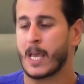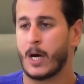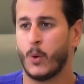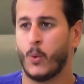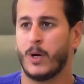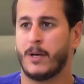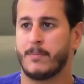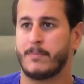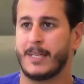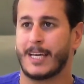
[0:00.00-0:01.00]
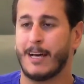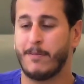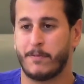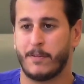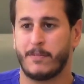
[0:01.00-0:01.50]
هو
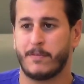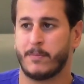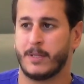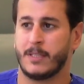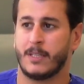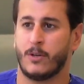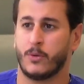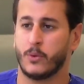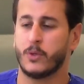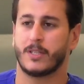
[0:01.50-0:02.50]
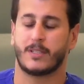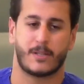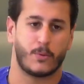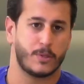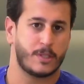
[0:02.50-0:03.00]
بيخفف من حدوث
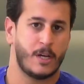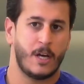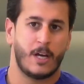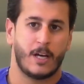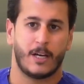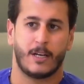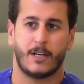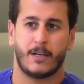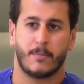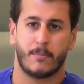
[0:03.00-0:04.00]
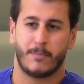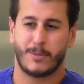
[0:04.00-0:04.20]
التسوس آه،